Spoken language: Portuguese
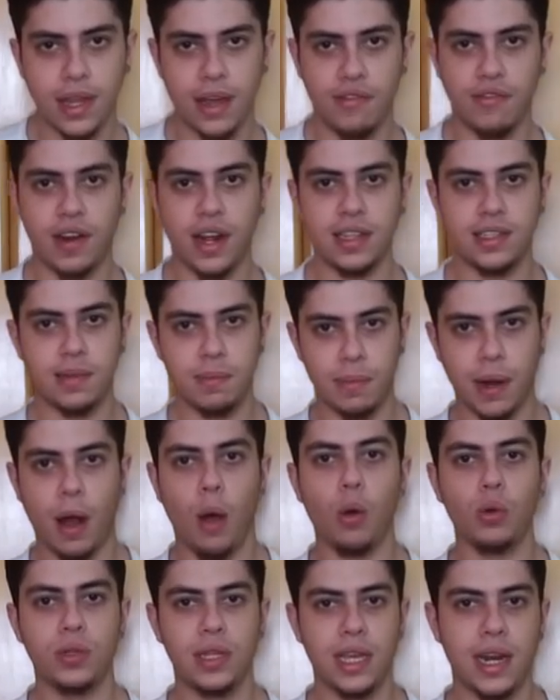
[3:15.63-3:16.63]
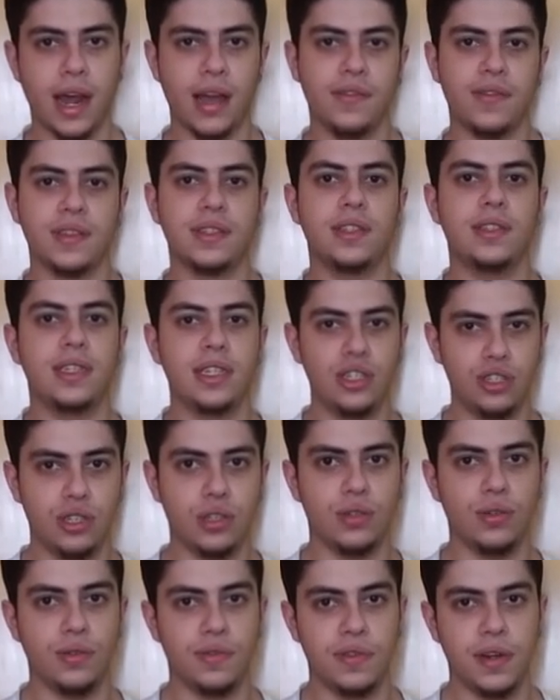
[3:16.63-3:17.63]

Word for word: da frase para alterar e fazer sentido no